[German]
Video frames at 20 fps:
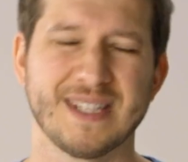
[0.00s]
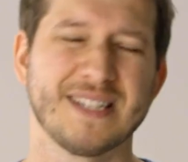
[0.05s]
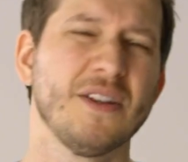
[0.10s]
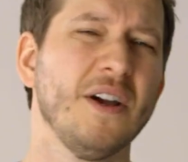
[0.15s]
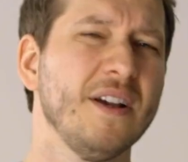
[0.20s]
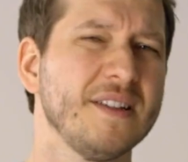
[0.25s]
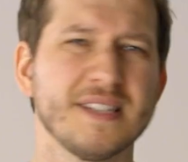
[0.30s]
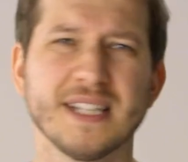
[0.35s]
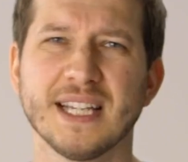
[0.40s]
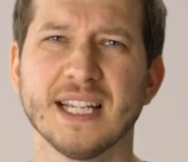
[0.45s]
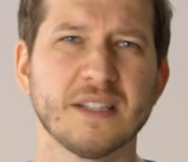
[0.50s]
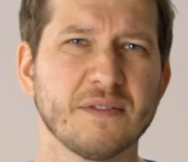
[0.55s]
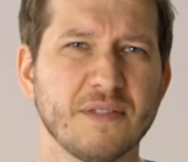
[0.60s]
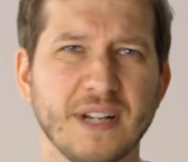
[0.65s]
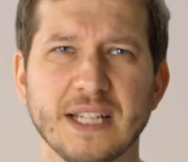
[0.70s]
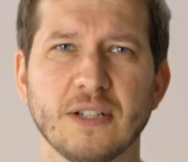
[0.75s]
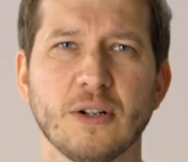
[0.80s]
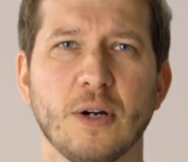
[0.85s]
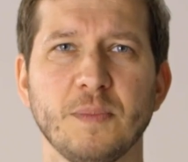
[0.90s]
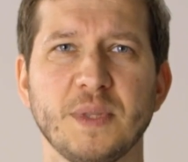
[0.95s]
Das hört sich jetzt
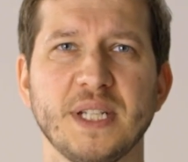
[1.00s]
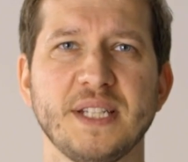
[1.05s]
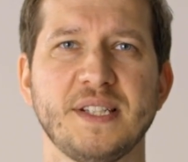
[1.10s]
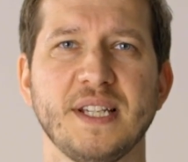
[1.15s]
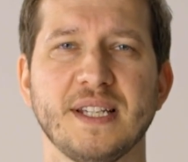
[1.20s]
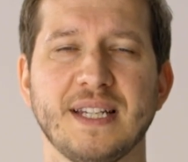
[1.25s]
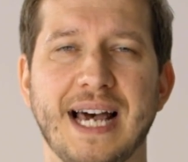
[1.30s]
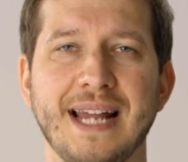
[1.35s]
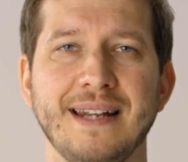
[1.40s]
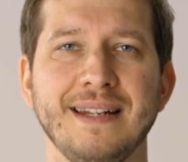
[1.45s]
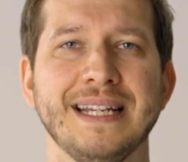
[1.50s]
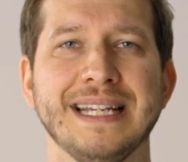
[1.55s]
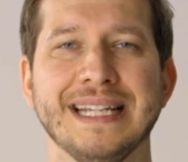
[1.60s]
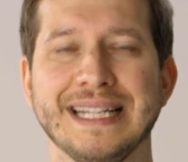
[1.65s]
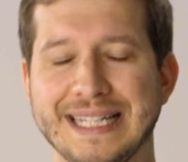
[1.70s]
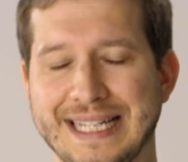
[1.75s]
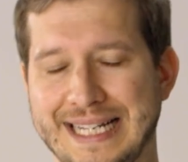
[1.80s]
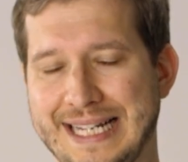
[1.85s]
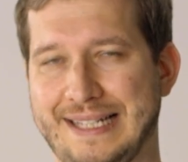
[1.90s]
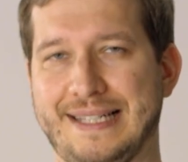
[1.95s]
vielleicht kompliziert an,
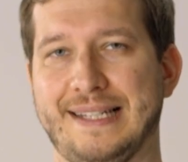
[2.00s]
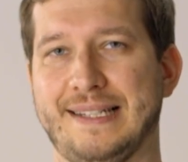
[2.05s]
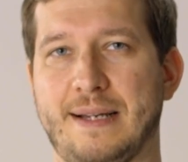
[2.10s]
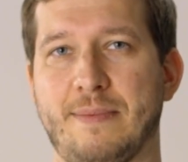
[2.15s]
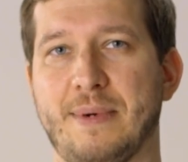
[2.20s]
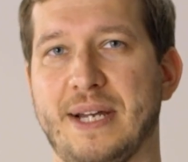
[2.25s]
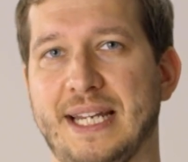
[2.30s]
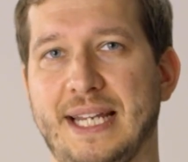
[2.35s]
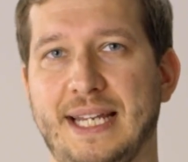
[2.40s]
ist es aber